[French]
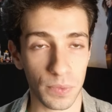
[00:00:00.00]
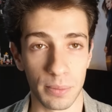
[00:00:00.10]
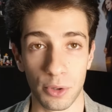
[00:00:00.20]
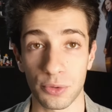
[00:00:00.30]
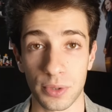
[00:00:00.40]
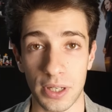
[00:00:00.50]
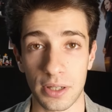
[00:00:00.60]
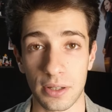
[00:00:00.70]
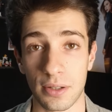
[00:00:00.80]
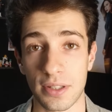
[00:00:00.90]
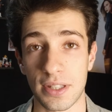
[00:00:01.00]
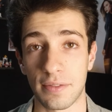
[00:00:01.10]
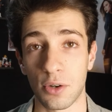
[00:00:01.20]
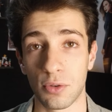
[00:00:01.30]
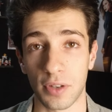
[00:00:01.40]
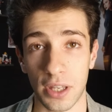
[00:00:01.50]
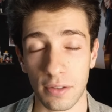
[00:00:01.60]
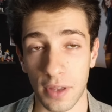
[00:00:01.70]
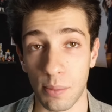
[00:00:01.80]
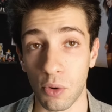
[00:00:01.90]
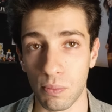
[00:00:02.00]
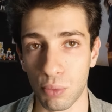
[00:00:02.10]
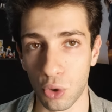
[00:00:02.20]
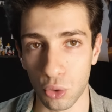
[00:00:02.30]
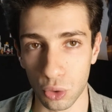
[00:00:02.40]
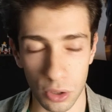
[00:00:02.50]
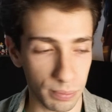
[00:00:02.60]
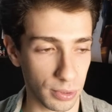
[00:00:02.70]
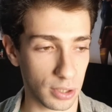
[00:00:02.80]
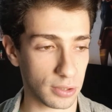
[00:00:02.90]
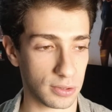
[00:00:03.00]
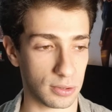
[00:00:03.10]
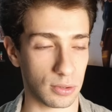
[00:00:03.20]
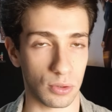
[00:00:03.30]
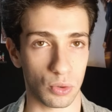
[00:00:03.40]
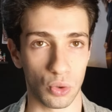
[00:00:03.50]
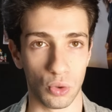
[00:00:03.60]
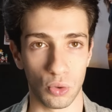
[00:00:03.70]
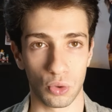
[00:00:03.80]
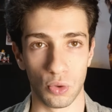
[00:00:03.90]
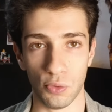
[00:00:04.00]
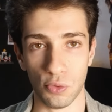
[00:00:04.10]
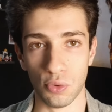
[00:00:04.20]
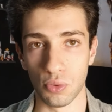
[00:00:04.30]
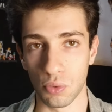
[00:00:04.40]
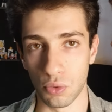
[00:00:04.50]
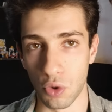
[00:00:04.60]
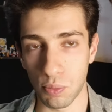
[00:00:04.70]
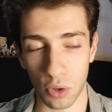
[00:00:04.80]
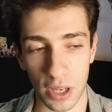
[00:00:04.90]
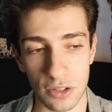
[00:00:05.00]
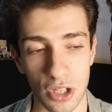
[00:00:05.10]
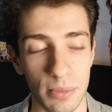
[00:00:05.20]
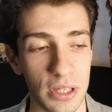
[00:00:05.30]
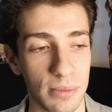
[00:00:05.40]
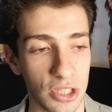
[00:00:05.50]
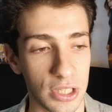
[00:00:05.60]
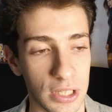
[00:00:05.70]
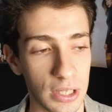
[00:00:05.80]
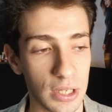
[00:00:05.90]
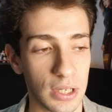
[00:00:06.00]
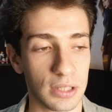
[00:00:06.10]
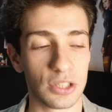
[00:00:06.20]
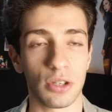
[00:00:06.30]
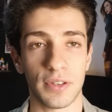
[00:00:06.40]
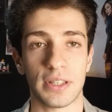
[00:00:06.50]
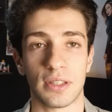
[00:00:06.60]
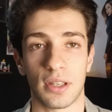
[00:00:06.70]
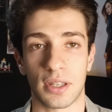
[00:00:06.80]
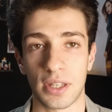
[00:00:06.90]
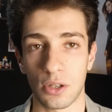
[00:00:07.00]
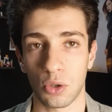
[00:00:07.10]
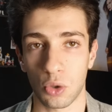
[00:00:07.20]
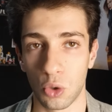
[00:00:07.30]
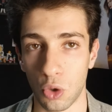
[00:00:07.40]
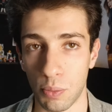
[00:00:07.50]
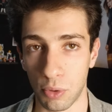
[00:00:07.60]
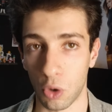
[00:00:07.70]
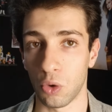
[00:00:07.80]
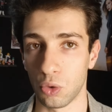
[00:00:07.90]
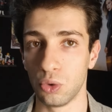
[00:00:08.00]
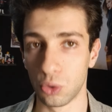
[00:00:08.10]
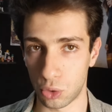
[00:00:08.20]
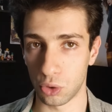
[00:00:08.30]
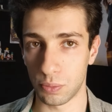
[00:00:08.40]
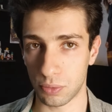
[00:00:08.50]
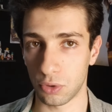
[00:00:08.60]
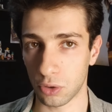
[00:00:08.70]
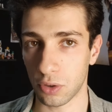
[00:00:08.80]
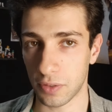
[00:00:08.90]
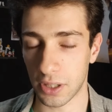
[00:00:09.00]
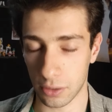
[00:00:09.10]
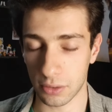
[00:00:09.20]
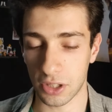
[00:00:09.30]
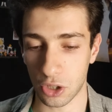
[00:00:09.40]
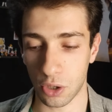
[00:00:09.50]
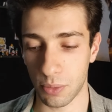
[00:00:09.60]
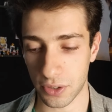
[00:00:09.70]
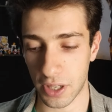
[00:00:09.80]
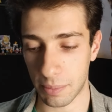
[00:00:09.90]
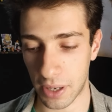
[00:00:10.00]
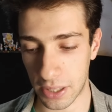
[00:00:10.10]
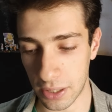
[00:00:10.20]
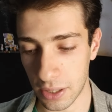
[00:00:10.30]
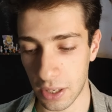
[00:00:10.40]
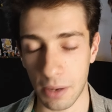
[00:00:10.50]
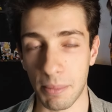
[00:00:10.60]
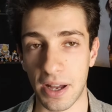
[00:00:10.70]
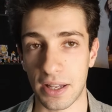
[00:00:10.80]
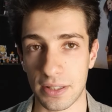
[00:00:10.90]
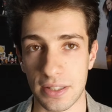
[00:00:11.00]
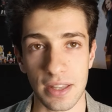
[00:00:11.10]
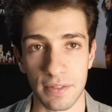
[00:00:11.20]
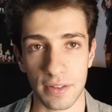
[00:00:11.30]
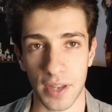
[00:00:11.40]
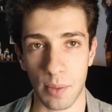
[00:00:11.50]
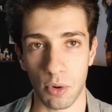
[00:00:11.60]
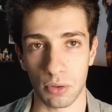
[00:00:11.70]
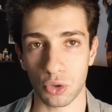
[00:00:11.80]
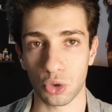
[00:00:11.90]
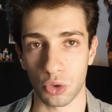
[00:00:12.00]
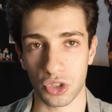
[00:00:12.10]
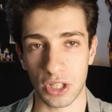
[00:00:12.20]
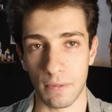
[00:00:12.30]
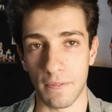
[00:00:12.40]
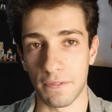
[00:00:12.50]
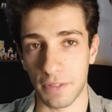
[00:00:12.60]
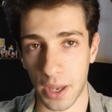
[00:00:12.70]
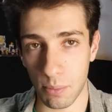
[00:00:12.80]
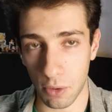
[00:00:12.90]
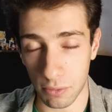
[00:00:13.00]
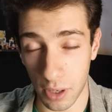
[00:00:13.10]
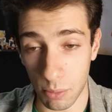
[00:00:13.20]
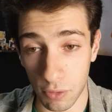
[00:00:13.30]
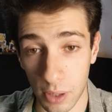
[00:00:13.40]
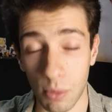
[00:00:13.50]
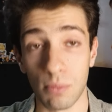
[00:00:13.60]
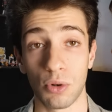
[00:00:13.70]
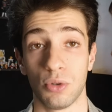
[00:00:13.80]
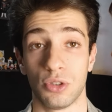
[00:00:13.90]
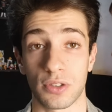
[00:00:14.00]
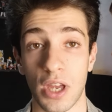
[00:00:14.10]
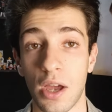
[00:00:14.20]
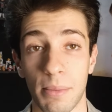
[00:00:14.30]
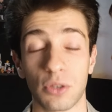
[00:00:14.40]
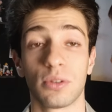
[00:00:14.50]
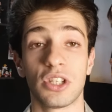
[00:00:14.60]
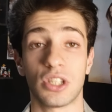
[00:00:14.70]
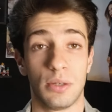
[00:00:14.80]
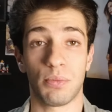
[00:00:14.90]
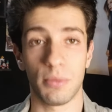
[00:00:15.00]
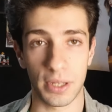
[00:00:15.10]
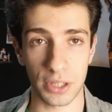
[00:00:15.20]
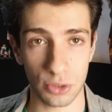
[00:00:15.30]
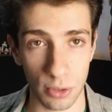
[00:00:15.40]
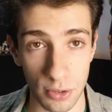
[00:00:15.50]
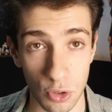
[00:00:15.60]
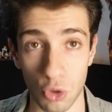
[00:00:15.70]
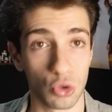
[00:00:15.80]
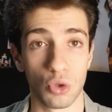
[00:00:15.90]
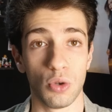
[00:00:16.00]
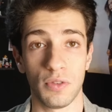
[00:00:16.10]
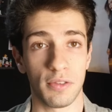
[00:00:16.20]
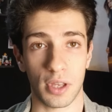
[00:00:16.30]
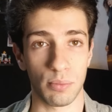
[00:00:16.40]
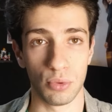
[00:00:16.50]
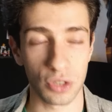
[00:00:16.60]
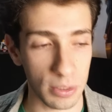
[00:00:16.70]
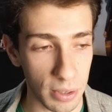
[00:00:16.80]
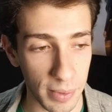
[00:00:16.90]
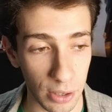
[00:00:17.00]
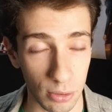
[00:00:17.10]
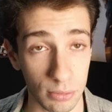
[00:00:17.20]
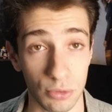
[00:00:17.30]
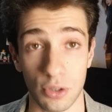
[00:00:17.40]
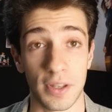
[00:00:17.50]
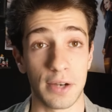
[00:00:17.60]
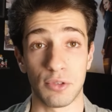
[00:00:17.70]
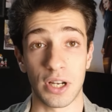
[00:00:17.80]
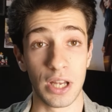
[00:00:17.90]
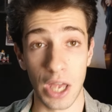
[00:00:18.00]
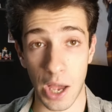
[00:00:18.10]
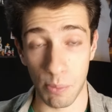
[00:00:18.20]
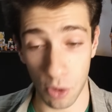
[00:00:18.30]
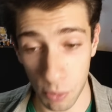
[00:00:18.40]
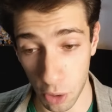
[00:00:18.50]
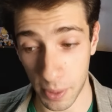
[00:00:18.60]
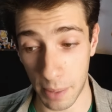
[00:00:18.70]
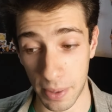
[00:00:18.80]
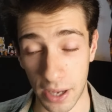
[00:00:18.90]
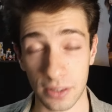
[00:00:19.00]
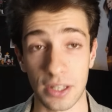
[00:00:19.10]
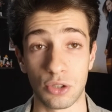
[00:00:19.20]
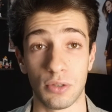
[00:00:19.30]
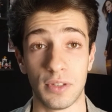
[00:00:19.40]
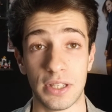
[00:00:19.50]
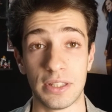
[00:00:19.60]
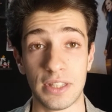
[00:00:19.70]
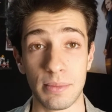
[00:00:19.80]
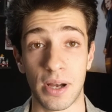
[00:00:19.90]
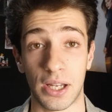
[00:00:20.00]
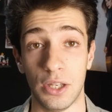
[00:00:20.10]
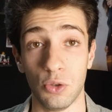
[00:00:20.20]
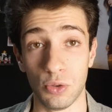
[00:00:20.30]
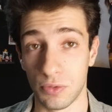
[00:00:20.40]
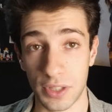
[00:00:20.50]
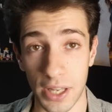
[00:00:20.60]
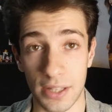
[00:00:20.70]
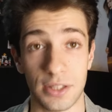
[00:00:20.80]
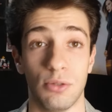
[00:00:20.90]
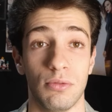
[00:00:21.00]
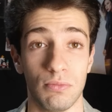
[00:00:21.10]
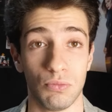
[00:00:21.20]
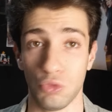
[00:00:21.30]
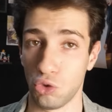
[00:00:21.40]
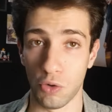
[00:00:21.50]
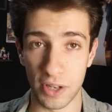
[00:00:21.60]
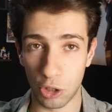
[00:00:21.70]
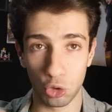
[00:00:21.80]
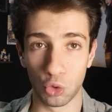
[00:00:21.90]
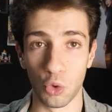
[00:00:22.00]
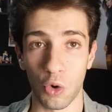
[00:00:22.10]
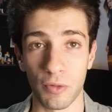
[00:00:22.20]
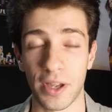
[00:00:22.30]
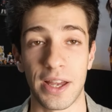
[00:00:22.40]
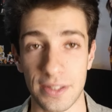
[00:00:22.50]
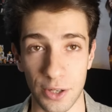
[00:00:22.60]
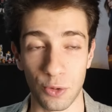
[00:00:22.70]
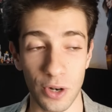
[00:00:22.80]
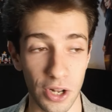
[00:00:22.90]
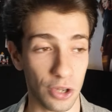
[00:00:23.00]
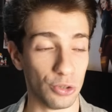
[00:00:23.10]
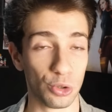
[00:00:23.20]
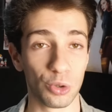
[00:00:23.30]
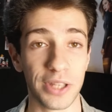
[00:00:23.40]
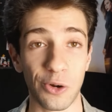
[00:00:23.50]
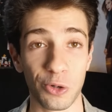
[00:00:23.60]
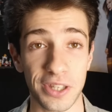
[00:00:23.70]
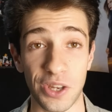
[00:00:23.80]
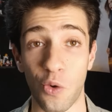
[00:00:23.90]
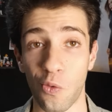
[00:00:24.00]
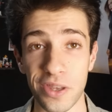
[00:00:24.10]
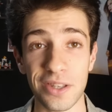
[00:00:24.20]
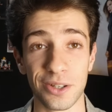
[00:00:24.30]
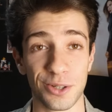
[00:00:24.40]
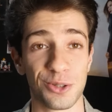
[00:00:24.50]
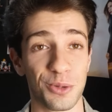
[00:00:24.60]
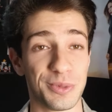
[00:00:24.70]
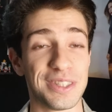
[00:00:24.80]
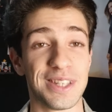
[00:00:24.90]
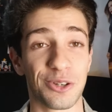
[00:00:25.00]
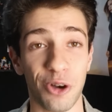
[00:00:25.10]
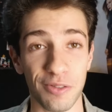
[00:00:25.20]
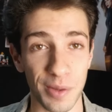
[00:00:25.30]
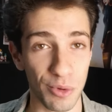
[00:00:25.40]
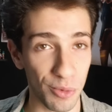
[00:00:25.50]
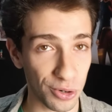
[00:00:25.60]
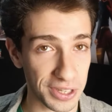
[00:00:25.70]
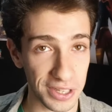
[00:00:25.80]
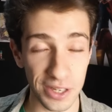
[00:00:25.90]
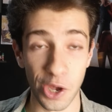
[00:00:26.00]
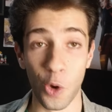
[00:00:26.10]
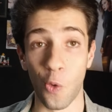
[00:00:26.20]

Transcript: Mais en tout cas, euh, ça va ouvrir vraiment beaucoup de portes que, que vous ne pourrez jamais imaginé. Déjà en fait, rien que le plan YouTube dont on va déjà commencer à parler, bah ça va vraiment changer vraiment vraiment vraiment beaucoup de choses. Parce que déjà, première des choses, je ne vivrai plus chez mes parents, je vais avoir mon propre appart et je vais démarrer une vie à zéro je vais tout refaire à zéro. Du coup, d'un côté, oui, euh, ce petit décor va me manquer.